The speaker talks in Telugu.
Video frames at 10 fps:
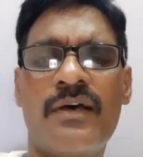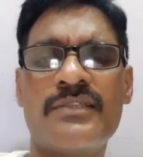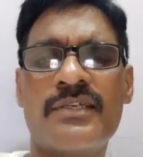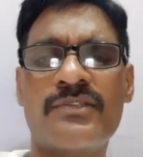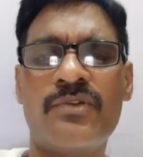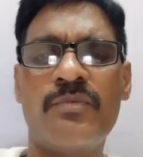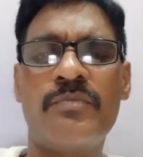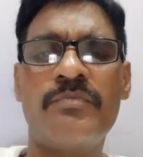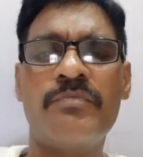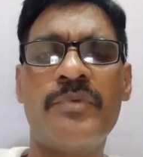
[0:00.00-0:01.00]
ఆసక్తులు
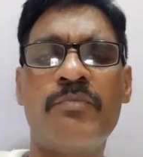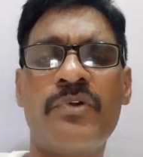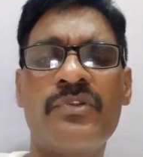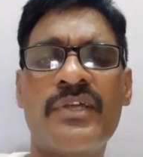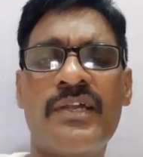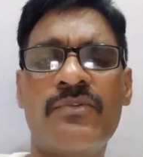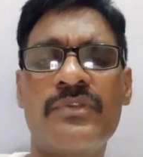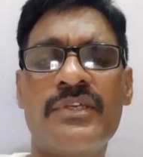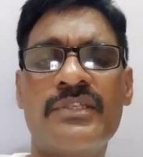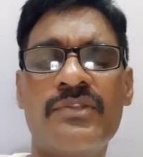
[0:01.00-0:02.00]
పెంపొందుతాయన్న
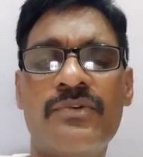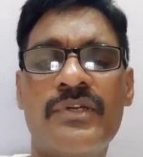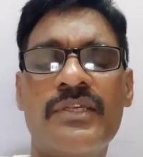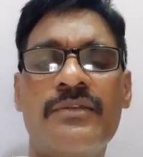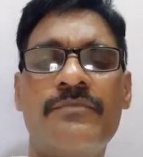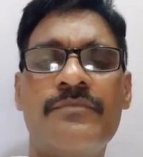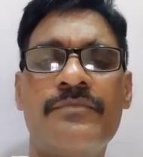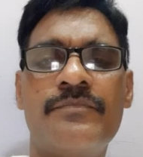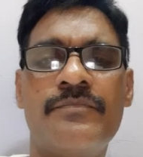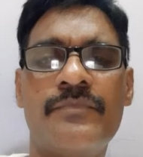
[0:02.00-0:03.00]
ఉద్దేశంతో
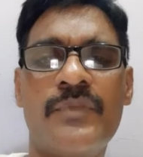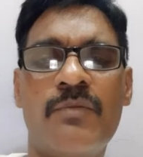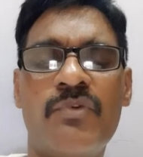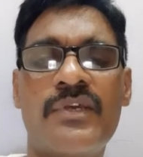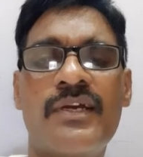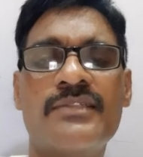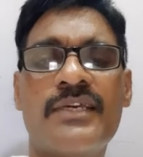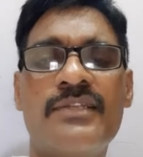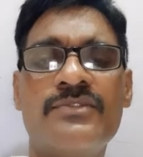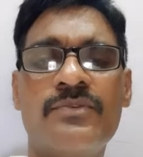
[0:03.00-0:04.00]
ముఖ్యంగా
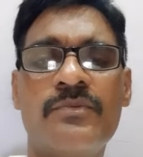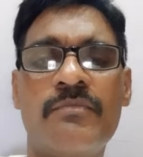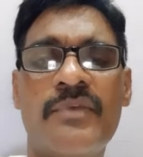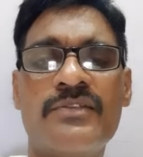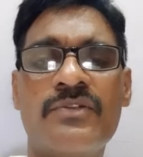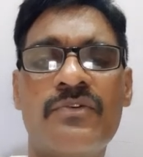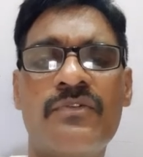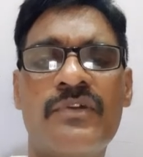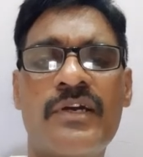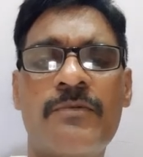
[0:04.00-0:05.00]
సైన్సు మ్యాథ్స్లో
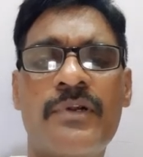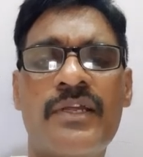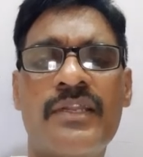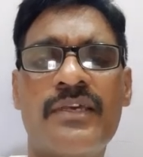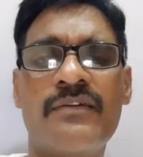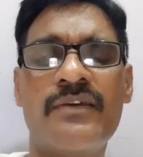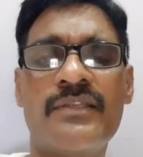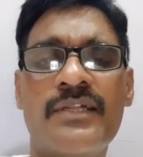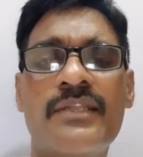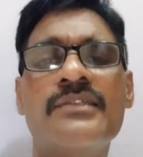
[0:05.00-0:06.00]
వెనుకబడడానికి
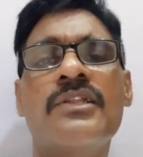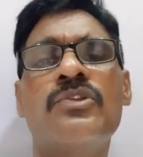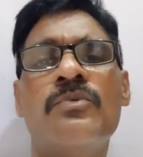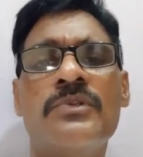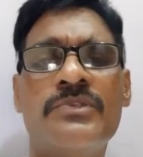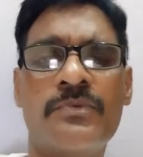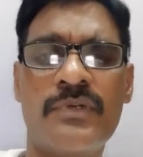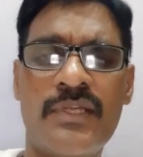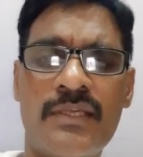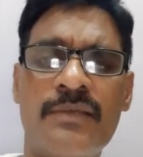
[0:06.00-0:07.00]
ఇతర దేశాలతో
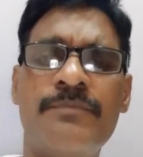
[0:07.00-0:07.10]
పోల్చుకుంటే